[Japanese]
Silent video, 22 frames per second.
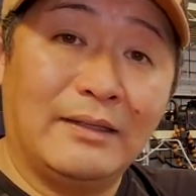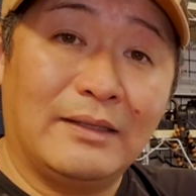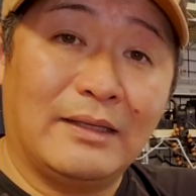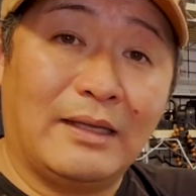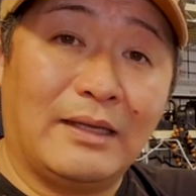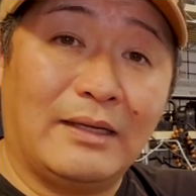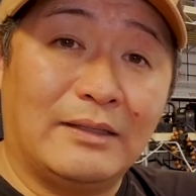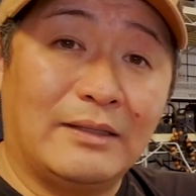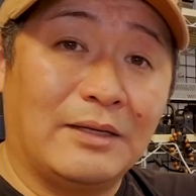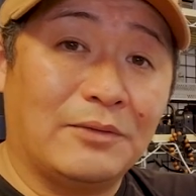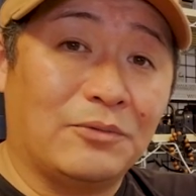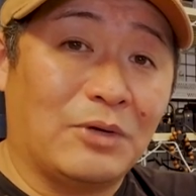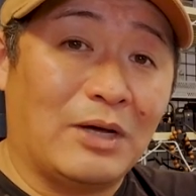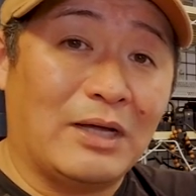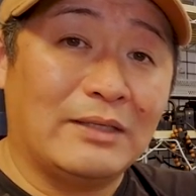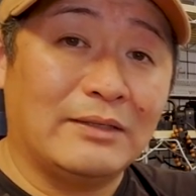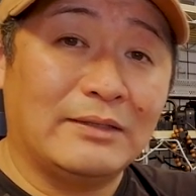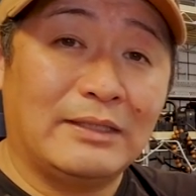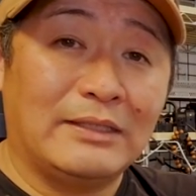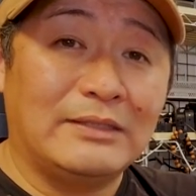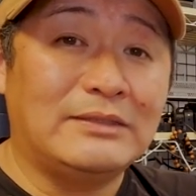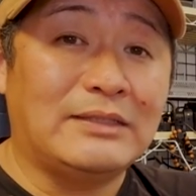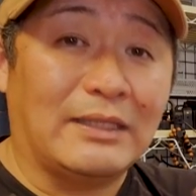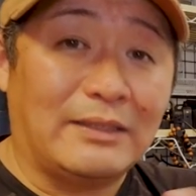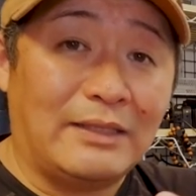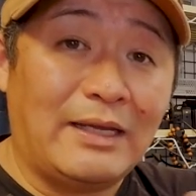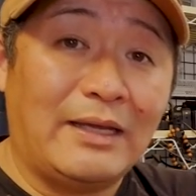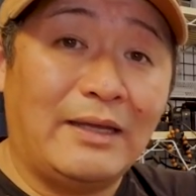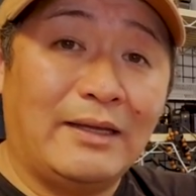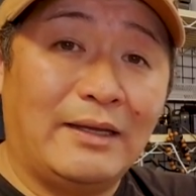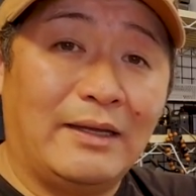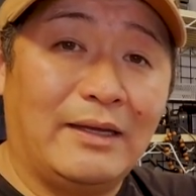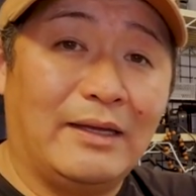えー、結構安定した
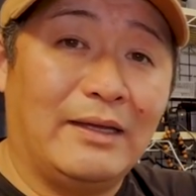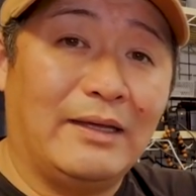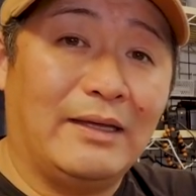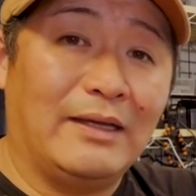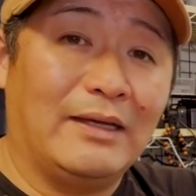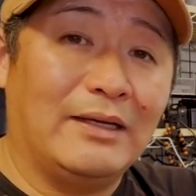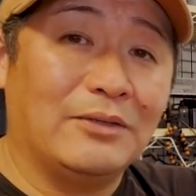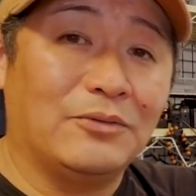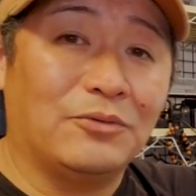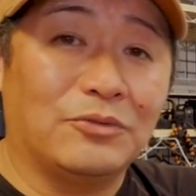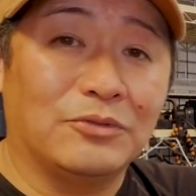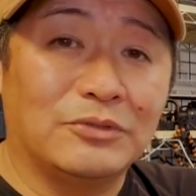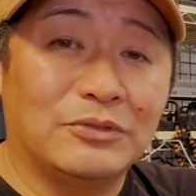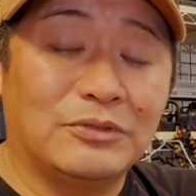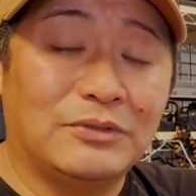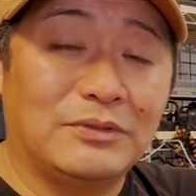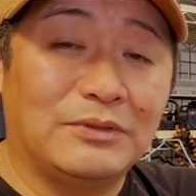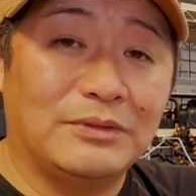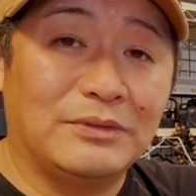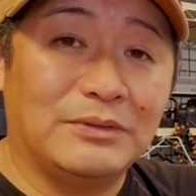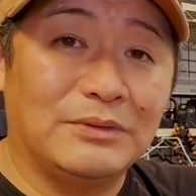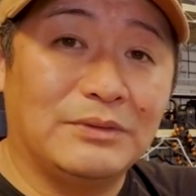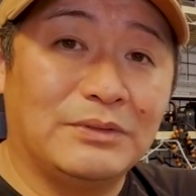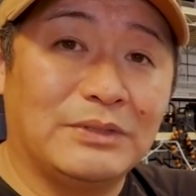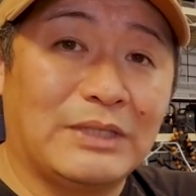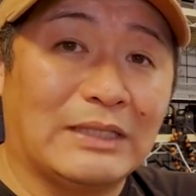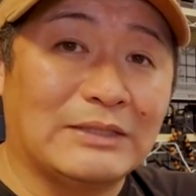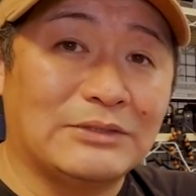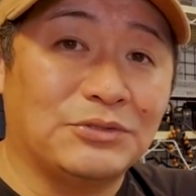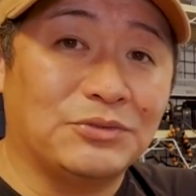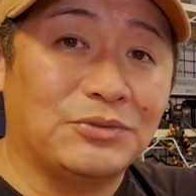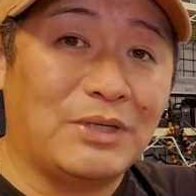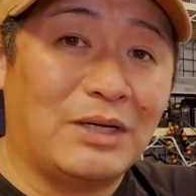ね、えー、こう
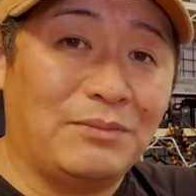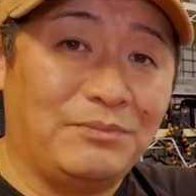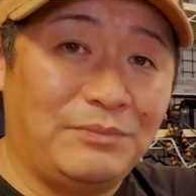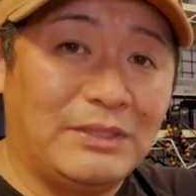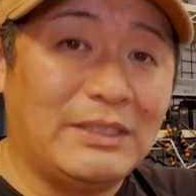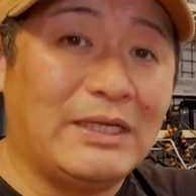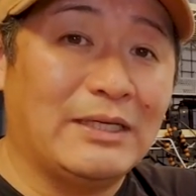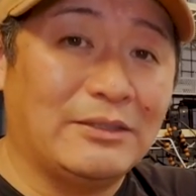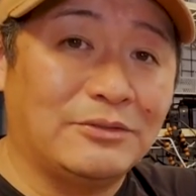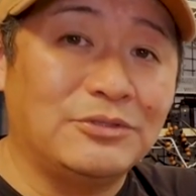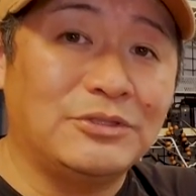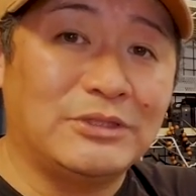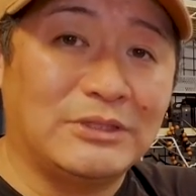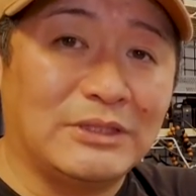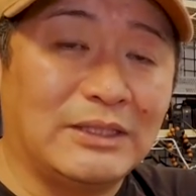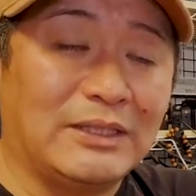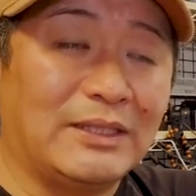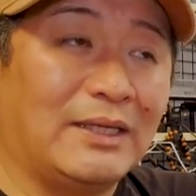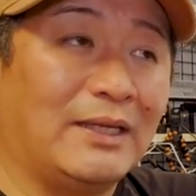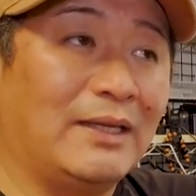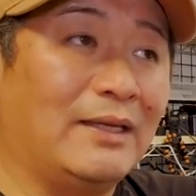画像が見れるし、